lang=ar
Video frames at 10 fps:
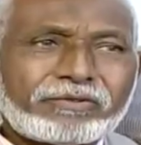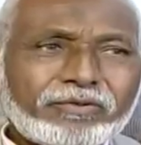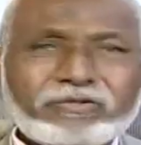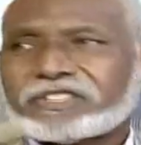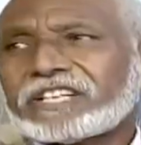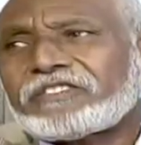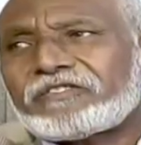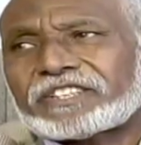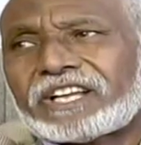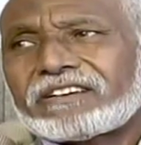كل شيء في
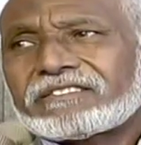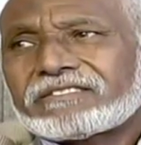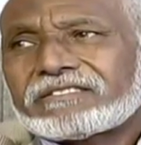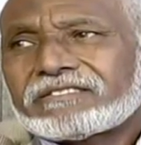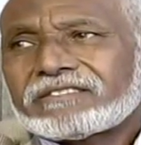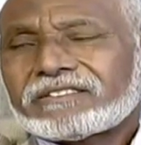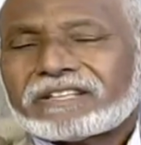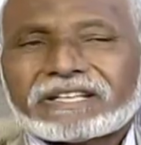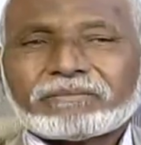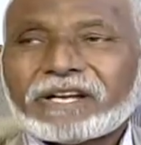الفضاء
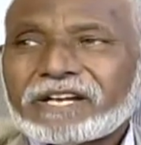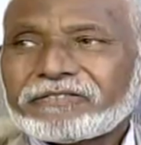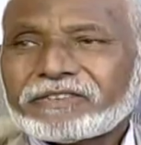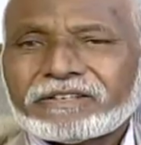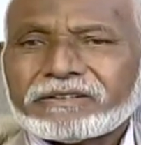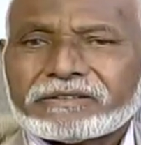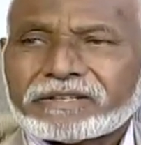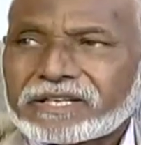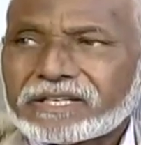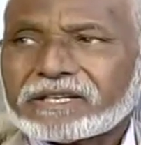يعني ما في
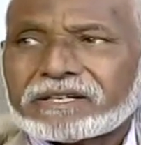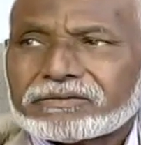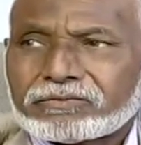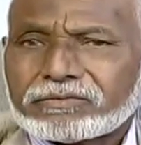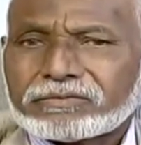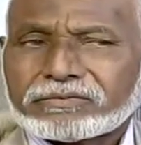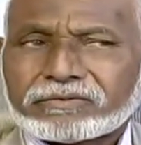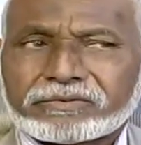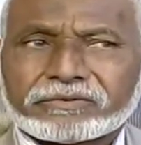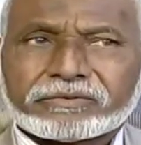جريدة
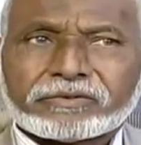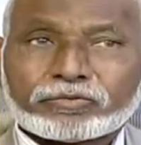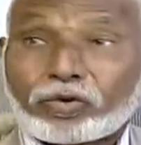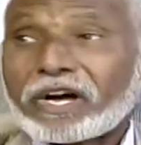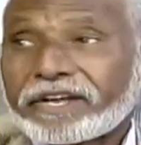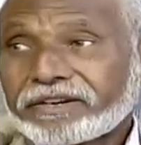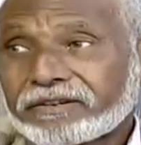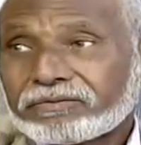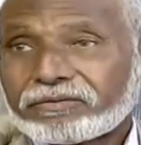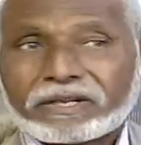آه، تقهر
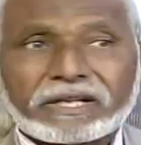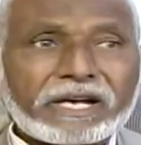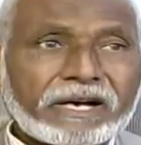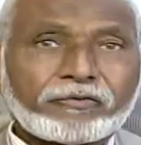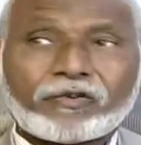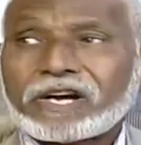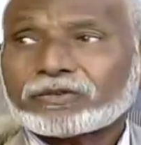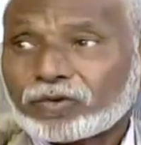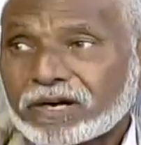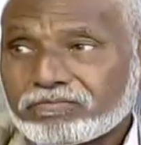ولا أفواه
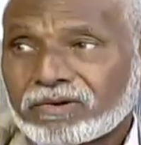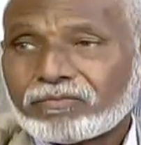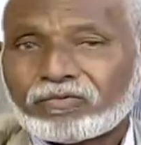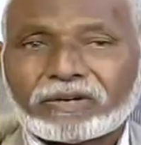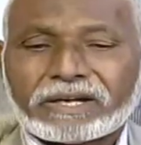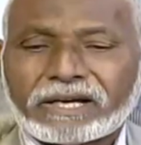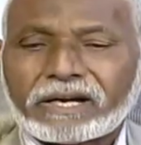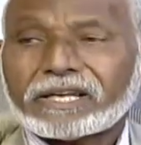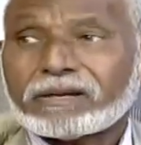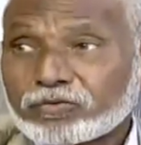تكمم ولا
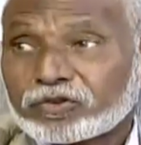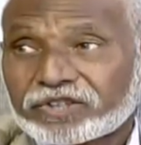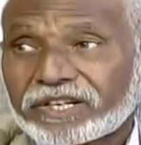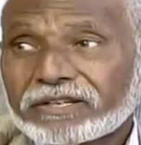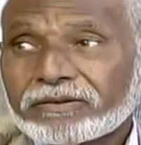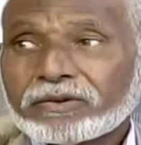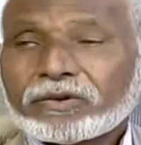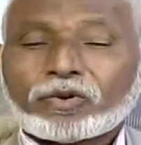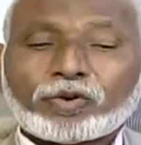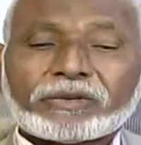قلم يكسر
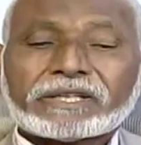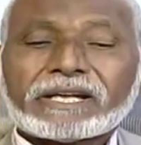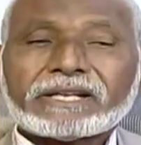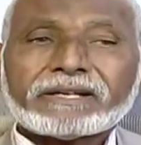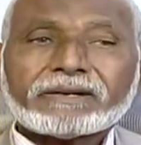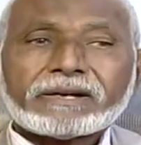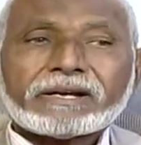وبالتالي